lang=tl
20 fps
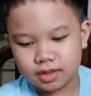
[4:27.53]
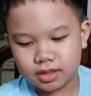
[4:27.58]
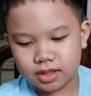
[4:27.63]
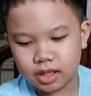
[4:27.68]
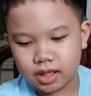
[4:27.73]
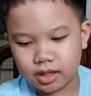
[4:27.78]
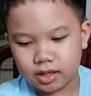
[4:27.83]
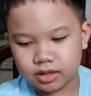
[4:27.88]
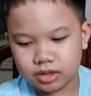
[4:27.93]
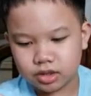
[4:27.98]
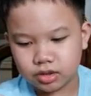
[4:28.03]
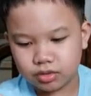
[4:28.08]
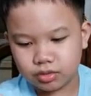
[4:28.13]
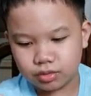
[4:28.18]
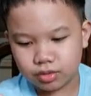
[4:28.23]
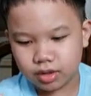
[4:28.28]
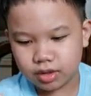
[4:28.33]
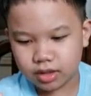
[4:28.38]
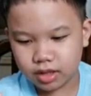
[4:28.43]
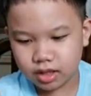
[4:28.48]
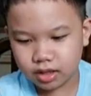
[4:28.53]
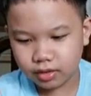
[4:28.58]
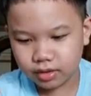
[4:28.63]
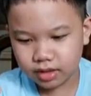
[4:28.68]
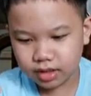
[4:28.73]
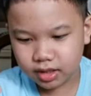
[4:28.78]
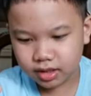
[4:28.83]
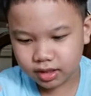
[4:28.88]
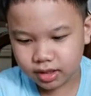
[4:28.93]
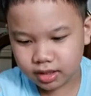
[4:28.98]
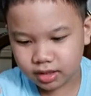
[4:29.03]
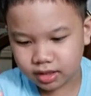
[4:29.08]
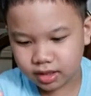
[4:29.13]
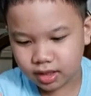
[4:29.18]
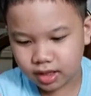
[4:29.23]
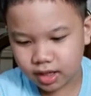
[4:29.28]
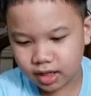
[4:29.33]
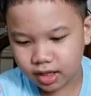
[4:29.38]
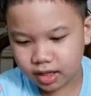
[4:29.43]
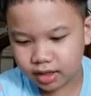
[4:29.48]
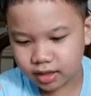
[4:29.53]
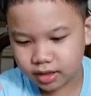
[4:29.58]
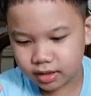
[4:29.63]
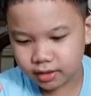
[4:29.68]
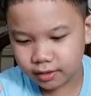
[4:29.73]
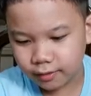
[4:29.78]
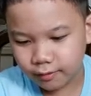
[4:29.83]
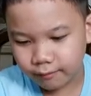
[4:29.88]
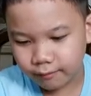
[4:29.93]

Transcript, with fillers: ah, so, ang gagawin lang natin ay,